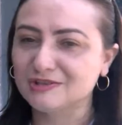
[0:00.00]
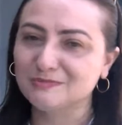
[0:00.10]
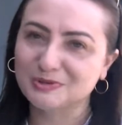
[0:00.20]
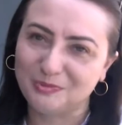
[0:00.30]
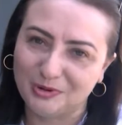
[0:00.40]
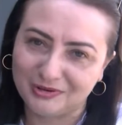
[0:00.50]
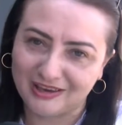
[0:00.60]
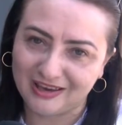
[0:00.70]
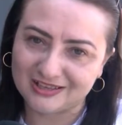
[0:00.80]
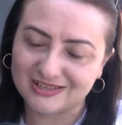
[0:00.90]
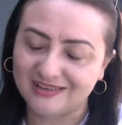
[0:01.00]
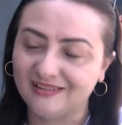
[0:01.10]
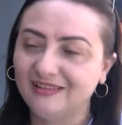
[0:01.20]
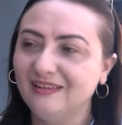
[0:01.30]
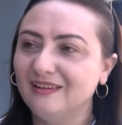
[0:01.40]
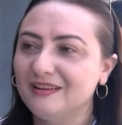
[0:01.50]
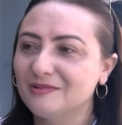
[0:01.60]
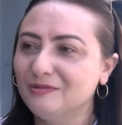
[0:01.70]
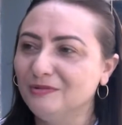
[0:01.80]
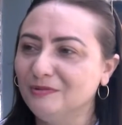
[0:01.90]
temos uma orquestra
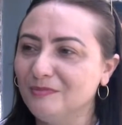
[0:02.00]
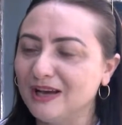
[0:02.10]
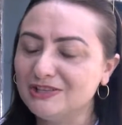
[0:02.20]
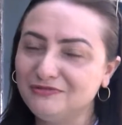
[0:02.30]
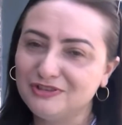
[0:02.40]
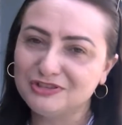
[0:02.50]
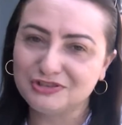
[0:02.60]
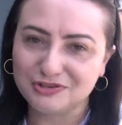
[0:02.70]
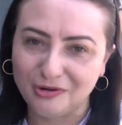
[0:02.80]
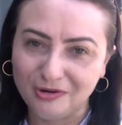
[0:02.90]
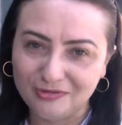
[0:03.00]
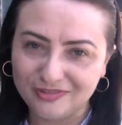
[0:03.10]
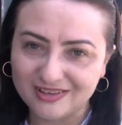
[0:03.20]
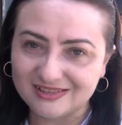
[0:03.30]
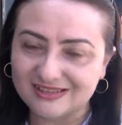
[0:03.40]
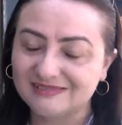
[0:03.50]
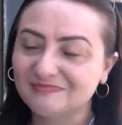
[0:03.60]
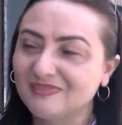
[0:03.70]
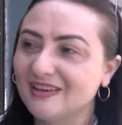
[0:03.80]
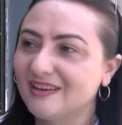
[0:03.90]
com mais de 20 jovens
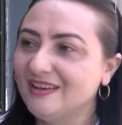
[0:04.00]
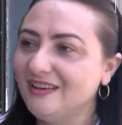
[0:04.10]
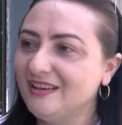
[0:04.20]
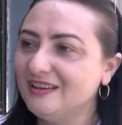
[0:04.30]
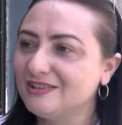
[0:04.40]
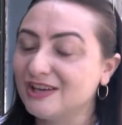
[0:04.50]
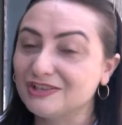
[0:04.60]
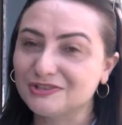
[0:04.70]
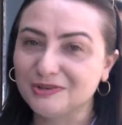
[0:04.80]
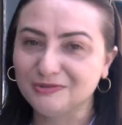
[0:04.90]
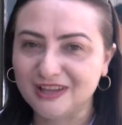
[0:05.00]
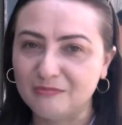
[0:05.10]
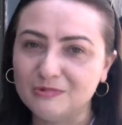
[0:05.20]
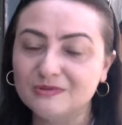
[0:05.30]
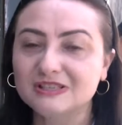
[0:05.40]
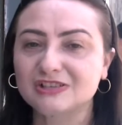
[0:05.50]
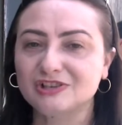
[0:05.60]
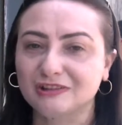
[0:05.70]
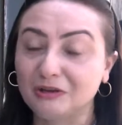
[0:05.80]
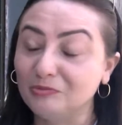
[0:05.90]
que já estão na música,
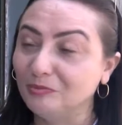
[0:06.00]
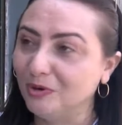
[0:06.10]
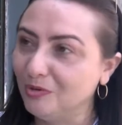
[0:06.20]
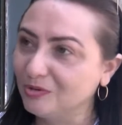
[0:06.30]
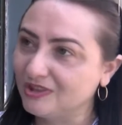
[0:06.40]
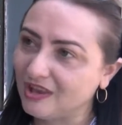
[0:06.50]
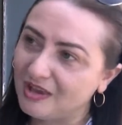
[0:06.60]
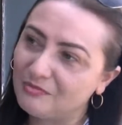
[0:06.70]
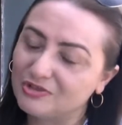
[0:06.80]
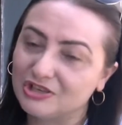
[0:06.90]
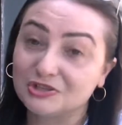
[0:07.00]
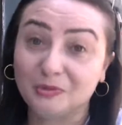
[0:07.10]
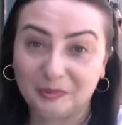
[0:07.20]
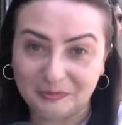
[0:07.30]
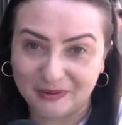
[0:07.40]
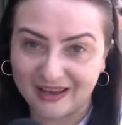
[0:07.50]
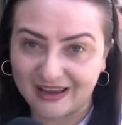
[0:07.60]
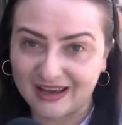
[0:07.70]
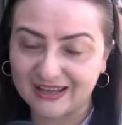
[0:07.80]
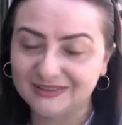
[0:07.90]
já tem um longo tempo, já estão
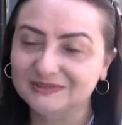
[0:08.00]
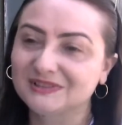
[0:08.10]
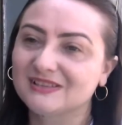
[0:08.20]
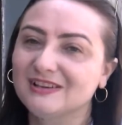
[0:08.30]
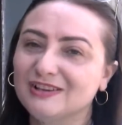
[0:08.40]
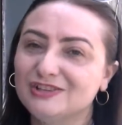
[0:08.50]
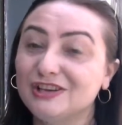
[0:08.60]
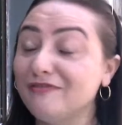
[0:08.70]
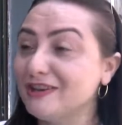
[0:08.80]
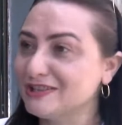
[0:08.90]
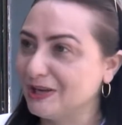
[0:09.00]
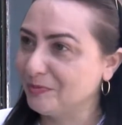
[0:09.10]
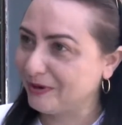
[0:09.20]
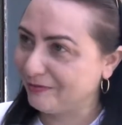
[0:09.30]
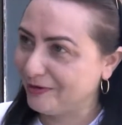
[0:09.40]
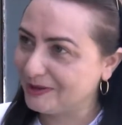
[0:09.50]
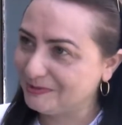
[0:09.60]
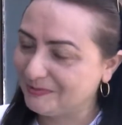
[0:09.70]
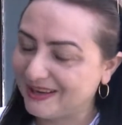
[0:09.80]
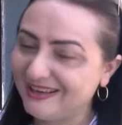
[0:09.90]
preparados, já viajaram para fora
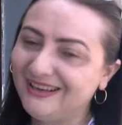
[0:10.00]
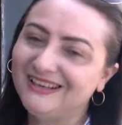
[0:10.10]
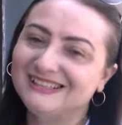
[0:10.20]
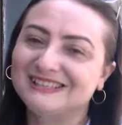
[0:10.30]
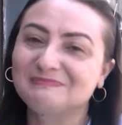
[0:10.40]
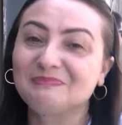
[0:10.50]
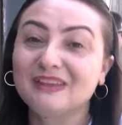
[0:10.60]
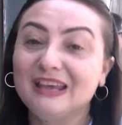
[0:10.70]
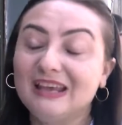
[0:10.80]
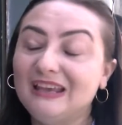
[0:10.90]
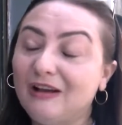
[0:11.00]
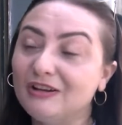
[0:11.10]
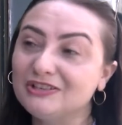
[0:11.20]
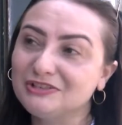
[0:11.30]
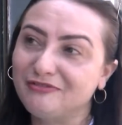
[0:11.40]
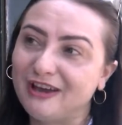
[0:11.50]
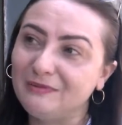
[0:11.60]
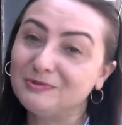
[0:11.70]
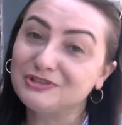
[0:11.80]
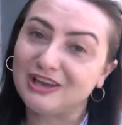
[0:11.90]
do país. E agora a gente
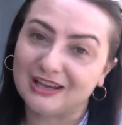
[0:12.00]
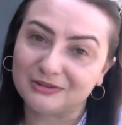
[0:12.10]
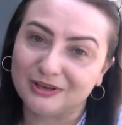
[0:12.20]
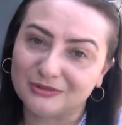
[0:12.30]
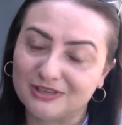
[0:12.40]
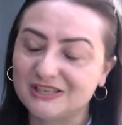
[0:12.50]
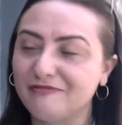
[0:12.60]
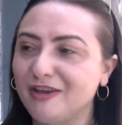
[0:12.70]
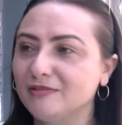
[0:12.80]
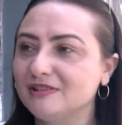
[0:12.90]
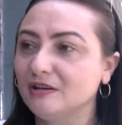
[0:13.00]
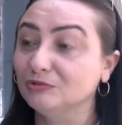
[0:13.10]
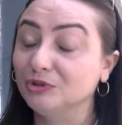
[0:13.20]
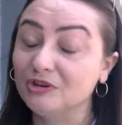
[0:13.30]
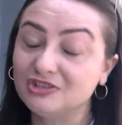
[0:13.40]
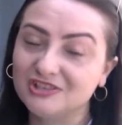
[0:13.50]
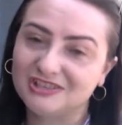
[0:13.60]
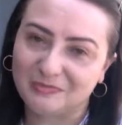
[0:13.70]
vai para o Teatro Arthur Azevedo, serão dois dias de